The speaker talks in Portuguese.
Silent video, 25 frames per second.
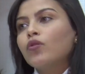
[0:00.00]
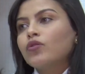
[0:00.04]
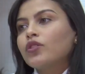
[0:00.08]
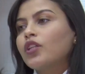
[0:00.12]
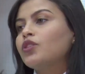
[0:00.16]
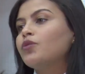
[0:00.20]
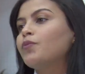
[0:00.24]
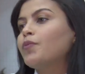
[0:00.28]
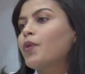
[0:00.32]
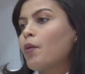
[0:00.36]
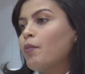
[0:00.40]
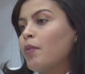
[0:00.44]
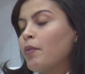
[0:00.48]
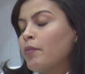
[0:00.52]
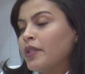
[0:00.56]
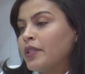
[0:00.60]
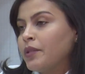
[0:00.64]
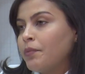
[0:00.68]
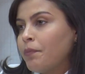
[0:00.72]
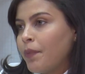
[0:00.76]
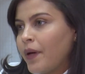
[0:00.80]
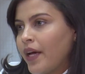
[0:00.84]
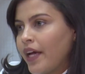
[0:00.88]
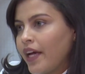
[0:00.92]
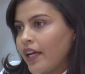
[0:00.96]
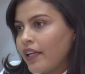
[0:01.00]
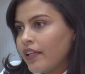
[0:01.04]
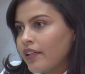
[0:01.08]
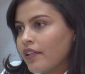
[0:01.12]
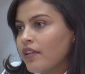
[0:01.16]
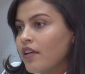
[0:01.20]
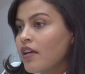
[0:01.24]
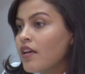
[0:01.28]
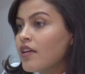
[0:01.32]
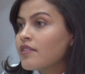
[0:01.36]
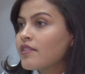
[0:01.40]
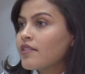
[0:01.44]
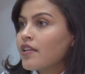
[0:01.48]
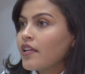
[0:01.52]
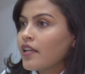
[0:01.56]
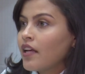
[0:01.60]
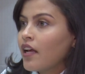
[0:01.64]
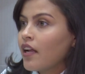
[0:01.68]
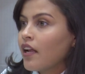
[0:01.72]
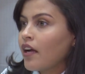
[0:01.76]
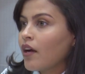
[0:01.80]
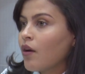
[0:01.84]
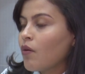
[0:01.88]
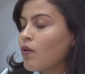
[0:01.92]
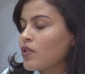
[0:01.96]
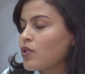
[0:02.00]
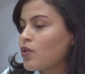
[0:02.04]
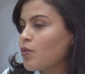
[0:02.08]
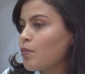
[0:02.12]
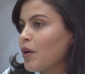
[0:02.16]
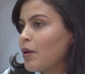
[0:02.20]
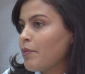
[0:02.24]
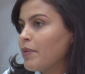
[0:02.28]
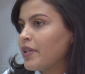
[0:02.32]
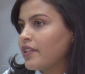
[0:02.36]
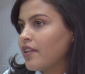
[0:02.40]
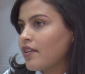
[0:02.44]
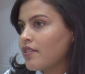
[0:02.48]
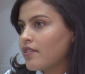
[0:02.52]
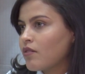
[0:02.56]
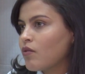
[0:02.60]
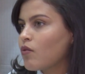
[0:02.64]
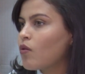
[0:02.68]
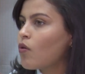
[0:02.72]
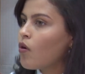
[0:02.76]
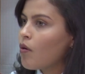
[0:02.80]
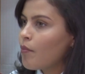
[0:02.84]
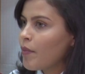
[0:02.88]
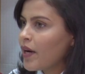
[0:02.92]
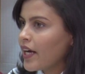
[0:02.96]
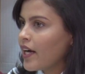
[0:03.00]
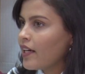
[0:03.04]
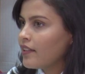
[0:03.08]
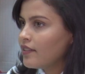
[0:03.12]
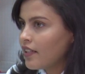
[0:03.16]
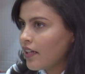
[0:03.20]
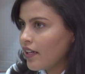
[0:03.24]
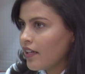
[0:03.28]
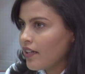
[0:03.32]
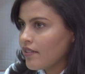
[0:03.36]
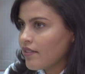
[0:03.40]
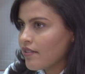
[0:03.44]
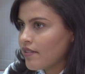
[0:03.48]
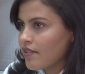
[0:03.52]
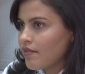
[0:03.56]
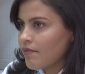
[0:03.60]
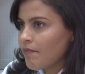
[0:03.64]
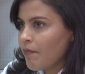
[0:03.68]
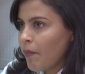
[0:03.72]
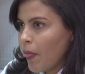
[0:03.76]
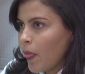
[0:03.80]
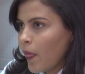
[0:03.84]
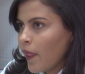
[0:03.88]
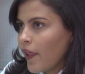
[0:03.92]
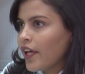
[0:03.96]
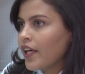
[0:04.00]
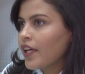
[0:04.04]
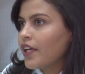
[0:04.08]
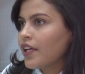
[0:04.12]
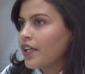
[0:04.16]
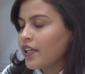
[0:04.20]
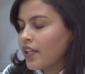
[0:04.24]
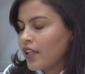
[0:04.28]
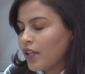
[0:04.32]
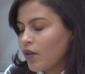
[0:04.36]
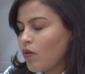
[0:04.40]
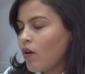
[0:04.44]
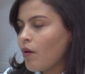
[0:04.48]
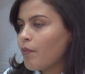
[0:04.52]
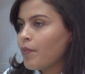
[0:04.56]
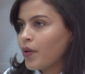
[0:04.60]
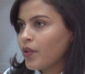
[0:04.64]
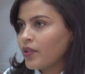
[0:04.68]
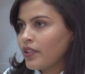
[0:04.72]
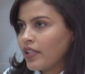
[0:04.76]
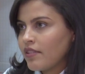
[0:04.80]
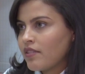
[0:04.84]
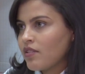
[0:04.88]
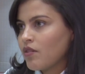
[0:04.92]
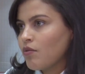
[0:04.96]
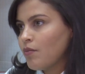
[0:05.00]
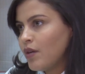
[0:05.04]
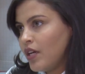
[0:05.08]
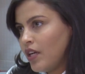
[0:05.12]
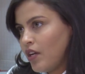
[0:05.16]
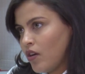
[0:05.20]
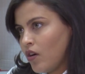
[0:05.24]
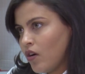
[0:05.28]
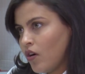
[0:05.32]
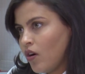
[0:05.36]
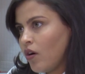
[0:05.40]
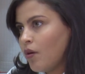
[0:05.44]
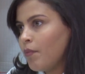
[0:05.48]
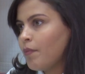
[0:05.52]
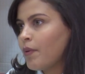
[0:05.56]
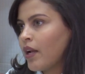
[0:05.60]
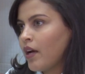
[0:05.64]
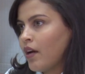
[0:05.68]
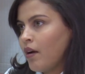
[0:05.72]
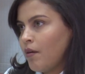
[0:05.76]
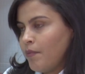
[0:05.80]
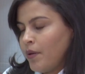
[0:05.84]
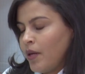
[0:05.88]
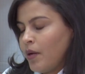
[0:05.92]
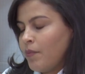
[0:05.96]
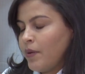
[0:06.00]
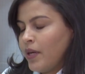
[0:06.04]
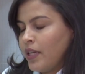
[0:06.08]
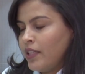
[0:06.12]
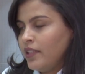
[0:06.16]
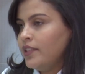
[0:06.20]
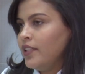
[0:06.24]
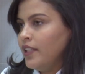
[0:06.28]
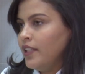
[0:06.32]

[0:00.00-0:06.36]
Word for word: conta do problema de pele, seria legal uma suplementação com ômega 3, que cria uma proteção melhor para a pele